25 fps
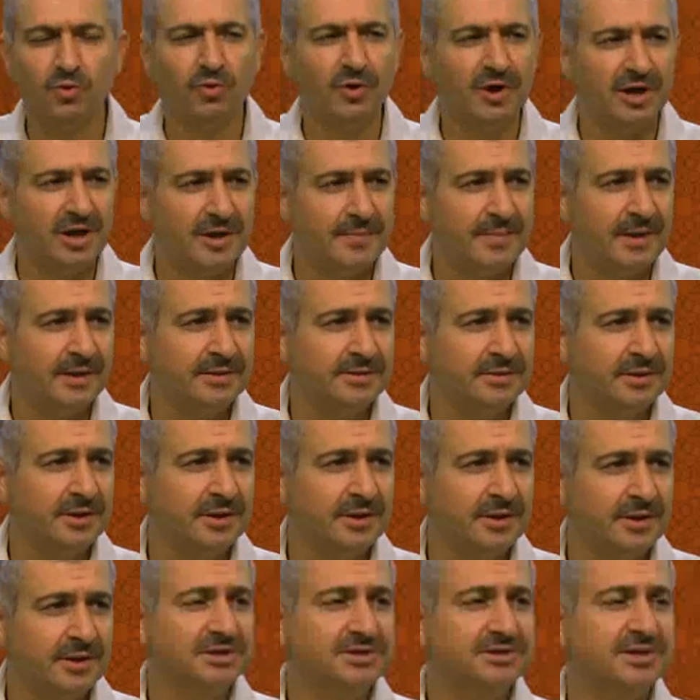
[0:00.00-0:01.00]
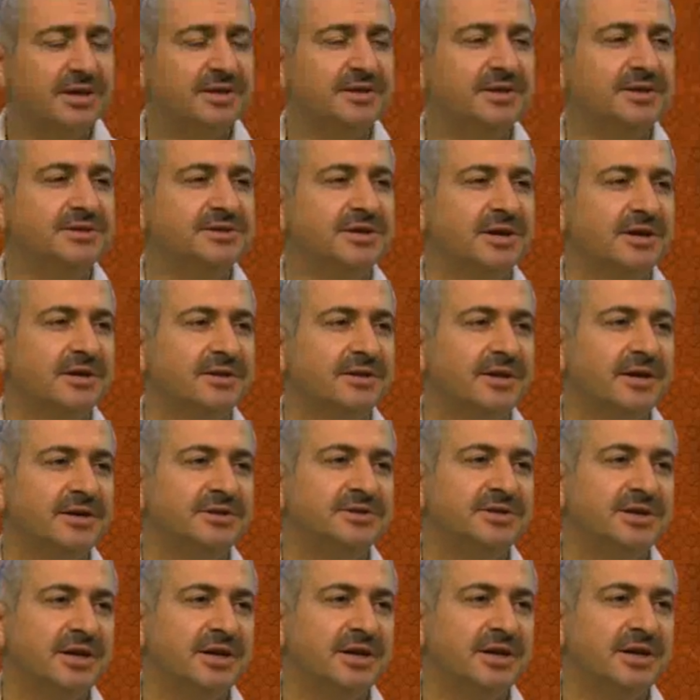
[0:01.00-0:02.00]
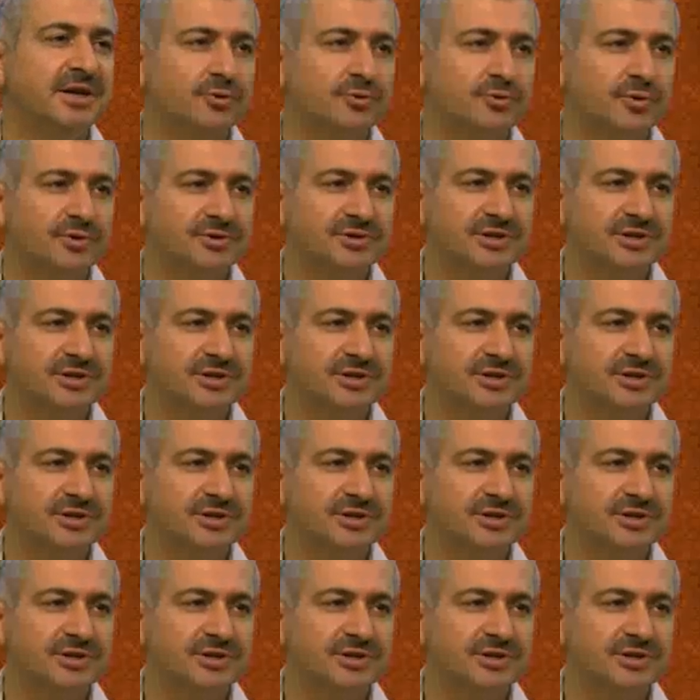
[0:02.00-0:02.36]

O element istediği şekilde işleyebiliyor.